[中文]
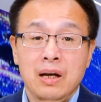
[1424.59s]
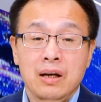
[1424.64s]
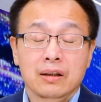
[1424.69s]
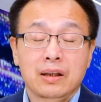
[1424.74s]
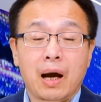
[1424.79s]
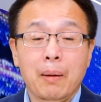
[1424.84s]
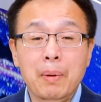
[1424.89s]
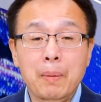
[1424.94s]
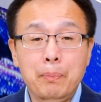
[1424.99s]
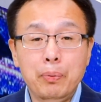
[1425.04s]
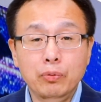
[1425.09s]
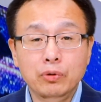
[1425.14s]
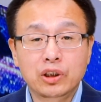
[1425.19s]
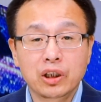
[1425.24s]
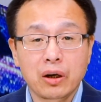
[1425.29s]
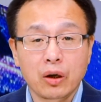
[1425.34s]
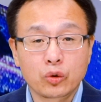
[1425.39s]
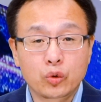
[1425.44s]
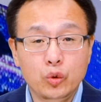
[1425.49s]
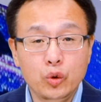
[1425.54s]
他们不知
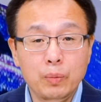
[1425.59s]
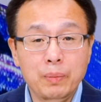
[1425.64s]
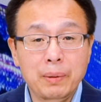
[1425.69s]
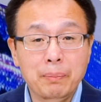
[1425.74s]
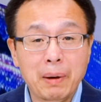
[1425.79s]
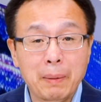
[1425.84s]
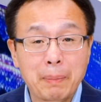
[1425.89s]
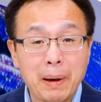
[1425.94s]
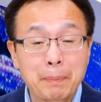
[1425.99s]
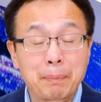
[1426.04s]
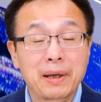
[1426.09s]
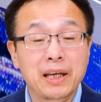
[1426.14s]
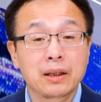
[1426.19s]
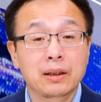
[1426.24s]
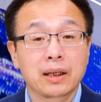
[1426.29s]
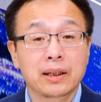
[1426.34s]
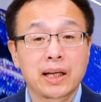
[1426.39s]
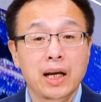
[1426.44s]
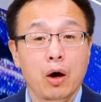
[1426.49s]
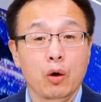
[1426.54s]
道居民们被逼
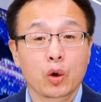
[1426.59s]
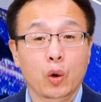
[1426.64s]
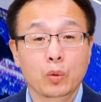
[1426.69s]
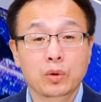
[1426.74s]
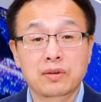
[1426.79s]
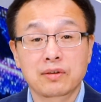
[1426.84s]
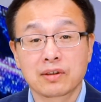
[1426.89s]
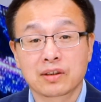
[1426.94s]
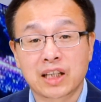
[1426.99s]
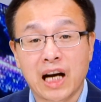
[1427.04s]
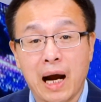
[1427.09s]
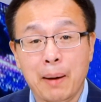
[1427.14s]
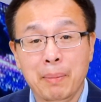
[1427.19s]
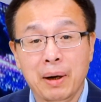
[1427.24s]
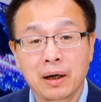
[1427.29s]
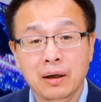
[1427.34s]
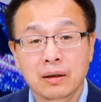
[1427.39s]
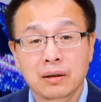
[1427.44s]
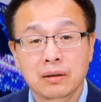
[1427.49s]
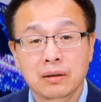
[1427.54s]
得跳楼自杀吗？